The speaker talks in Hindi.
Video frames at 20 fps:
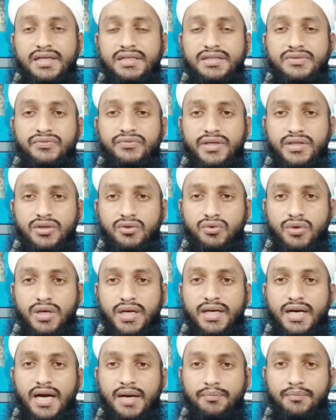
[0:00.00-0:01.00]
इस वीडियो को
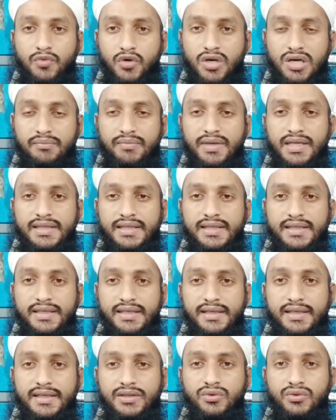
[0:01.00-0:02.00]
अगर आप मुकम्मल
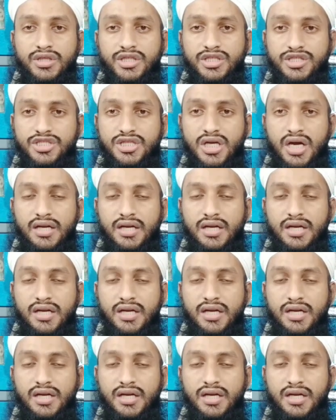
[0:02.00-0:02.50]
देखेंगे तो इन